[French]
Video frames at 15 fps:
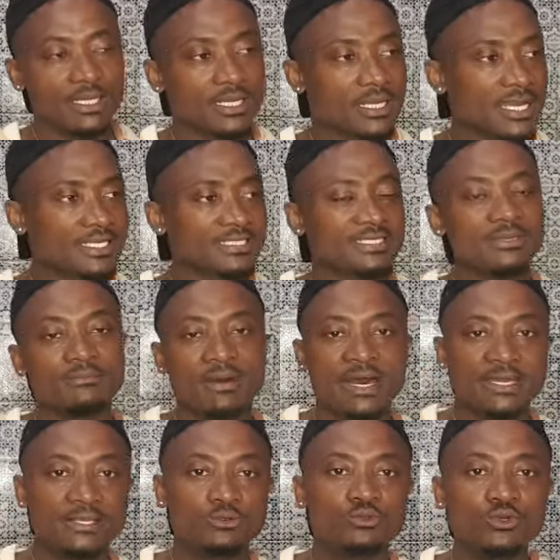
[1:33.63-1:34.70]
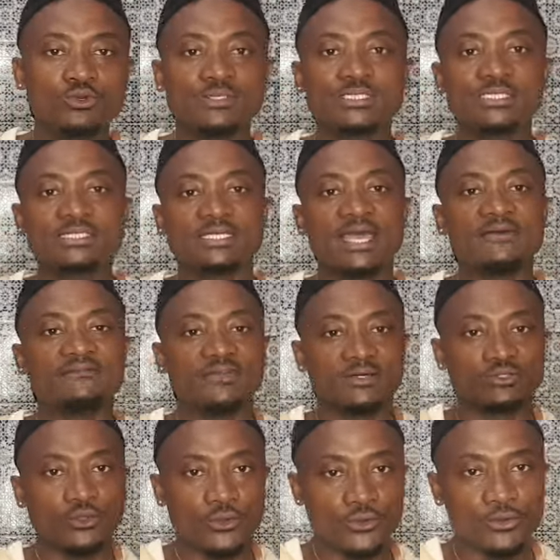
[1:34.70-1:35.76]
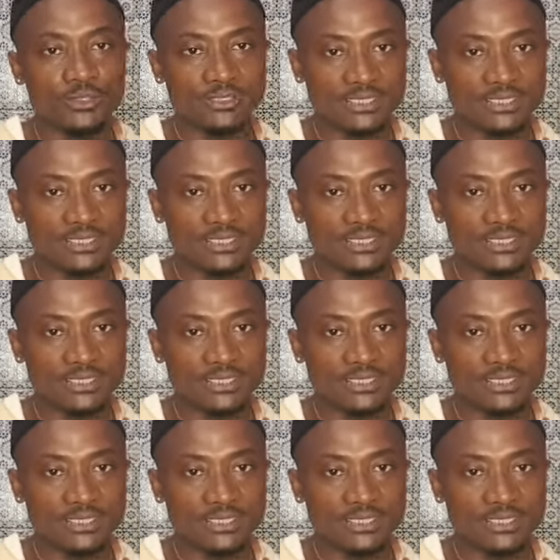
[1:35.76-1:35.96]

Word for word: Quand il s'est marié, lui aussi, c'est un vendeur.